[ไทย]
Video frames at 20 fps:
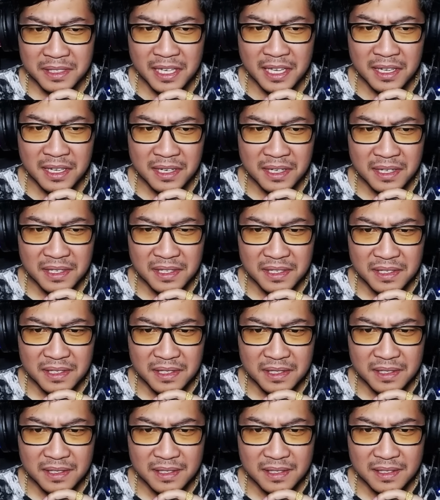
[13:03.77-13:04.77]
จริง
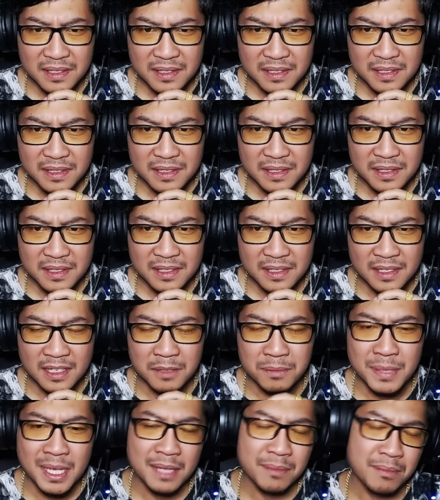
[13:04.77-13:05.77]
หมอ
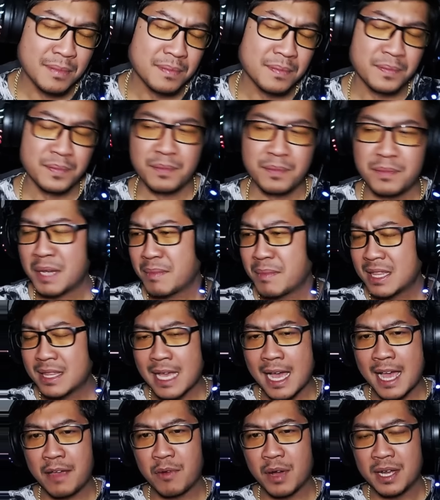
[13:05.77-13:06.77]
ดำแม่งไม่
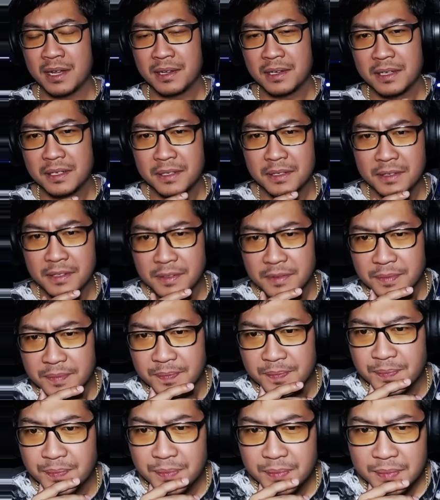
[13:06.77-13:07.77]
ตายรีบบอกให้ทุกคน
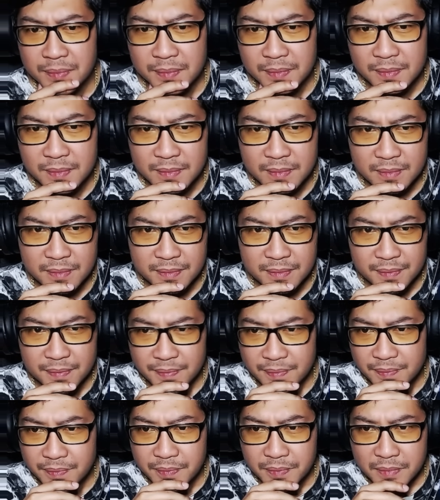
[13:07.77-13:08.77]
ออกไปจากป่าให้เร็
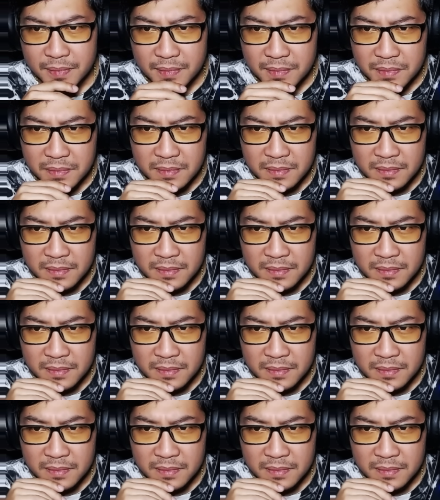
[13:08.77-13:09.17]
วที่สุด